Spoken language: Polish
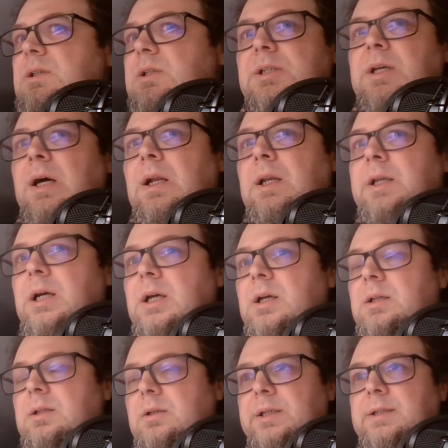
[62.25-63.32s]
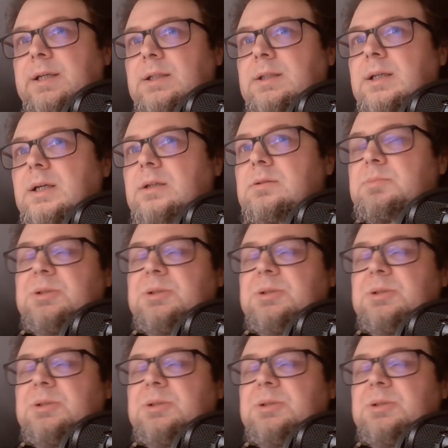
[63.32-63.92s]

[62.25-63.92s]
Italia jednak tak, no